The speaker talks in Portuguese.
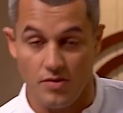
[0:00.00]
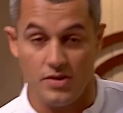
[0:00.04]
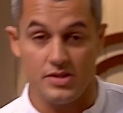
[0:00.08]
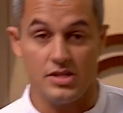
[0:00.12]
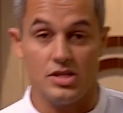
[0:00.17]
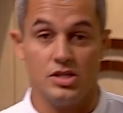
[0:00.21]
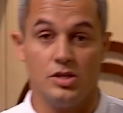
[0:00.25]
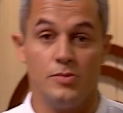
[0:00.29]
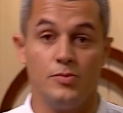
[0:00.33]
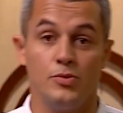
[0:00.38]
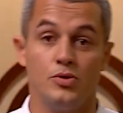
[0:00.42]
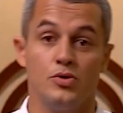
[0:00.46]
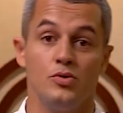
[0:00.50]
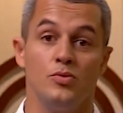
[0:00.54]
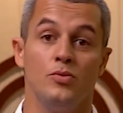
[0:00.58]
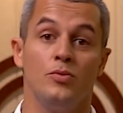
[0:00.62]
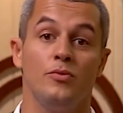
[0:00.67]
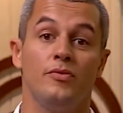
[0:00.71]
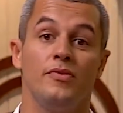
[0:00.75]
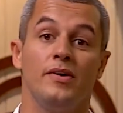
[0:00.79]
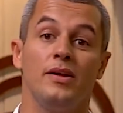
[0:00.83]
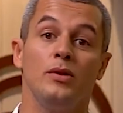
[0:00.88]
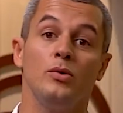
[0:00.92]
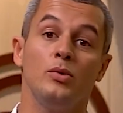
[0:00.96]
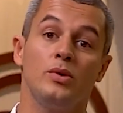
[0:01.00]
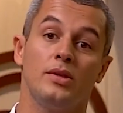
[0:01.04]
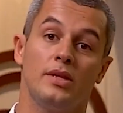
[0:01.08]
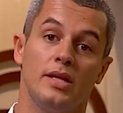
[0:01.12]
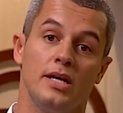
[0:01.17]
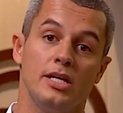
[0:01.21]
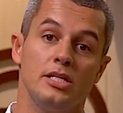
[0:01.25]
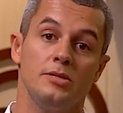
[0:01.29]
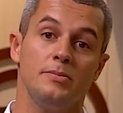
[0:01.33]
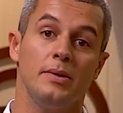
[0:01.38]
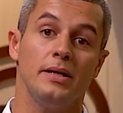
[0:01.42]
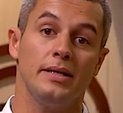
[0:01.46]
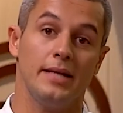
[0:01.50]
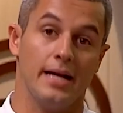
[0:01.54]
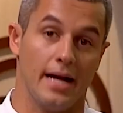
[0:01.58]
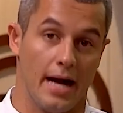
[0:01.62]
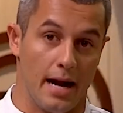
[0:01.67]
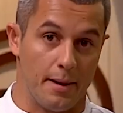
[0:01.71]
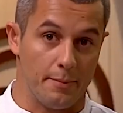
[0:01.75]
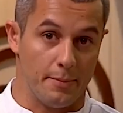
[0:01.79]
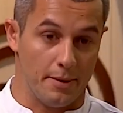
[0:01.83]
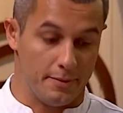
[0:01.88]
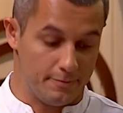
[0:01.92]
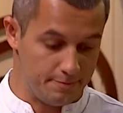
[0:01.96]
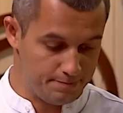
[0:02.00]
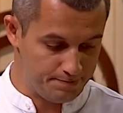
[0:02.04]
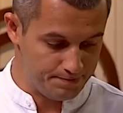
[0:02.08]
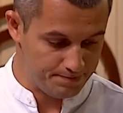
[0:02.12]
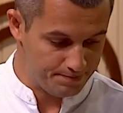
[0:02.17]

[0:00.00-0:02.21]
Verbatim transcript: Fazer tipo de um velutê de beterraba.